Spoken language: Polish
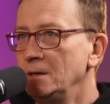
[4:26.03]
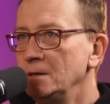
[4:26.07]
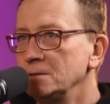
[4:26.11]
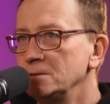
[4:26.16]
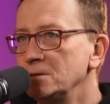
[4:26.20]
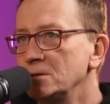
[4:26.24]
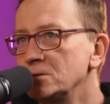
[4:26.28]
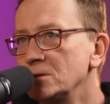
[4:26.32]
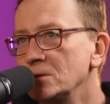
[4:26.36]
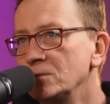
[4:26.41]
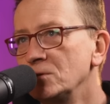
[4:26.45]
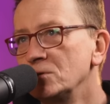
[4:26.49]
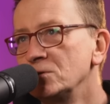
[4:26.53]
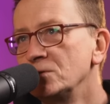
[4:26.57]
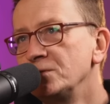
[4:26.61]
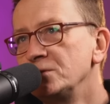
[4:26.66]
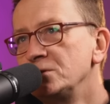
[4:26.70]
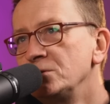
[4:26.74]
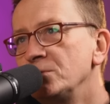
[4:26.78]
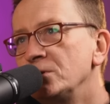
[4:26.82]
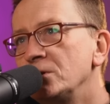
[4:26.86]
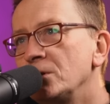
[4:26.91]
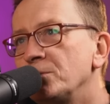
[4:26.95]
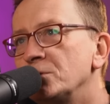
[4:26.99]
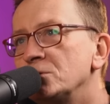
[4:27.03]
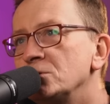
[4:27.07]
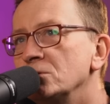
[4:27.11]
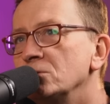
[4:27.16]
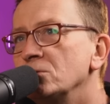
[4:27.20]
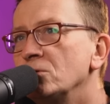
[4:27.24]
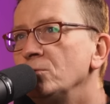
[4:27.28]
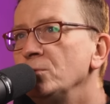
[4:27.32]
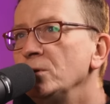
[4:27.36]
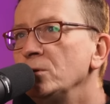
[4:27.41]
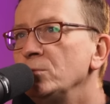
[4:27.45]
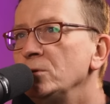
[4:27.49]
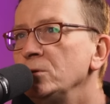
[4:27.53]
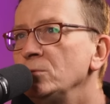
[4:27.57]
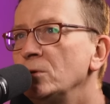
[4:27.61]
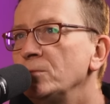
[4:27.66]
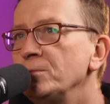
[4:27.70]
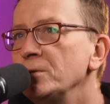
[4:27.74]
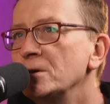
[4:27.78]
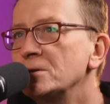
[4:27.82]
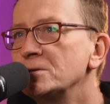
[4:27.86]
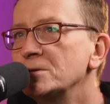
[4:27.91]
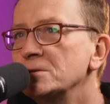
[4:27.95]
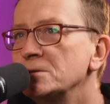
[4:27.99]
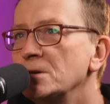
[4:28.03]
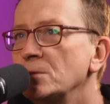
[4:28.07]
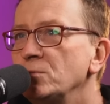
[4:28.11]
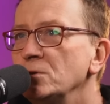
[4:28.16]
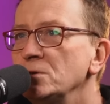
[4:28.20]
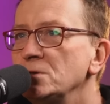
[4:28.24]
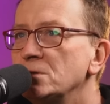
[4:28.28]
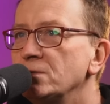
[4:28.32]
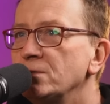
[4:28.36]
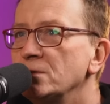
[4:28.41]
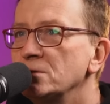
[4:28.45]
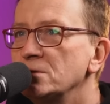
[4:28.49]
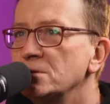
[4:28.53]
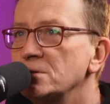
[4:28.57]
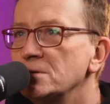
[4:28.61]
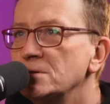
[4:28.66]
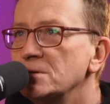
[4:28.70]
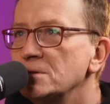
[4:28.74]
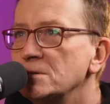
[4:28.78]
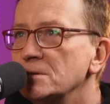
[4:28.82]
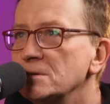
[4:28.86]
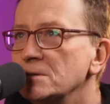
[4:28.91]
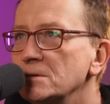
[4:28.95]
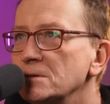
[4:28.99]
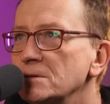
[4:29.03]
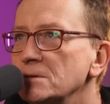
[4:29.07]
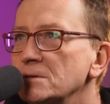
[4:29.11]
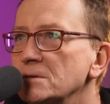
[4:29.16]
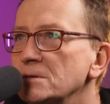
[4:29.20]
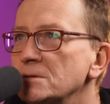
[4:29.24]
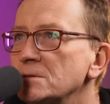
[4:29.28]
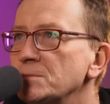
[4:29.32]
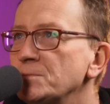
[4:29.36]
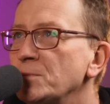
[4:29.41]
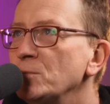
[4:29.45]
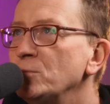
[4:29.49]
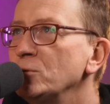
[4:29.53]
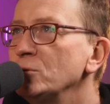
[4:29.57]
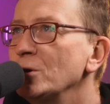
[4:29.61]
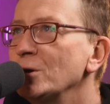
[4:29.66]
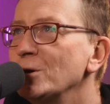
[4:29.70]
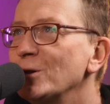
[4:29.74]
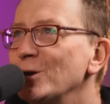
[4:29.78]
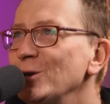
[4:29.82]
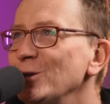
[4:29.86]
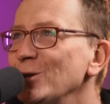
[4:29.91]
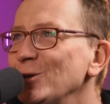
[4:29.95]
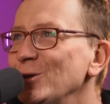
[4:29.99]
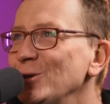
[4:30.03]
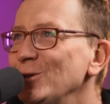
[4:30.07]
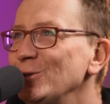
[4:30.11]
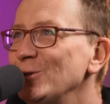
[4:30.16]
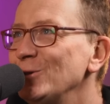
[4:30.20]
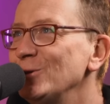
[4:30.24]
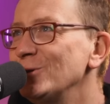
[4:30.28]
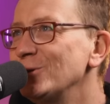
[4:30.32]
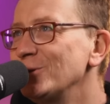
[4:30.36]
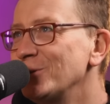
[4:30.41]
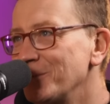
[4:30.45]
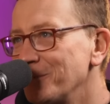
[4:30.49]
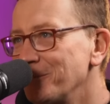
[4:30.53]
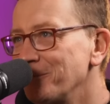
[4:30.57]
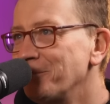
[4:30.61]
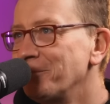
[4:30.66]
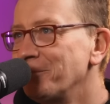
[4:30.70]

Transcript: Zresztą to już widzimy na początku Biblii, bo pierwsze zabójstwo z, e, z pobudek religijnych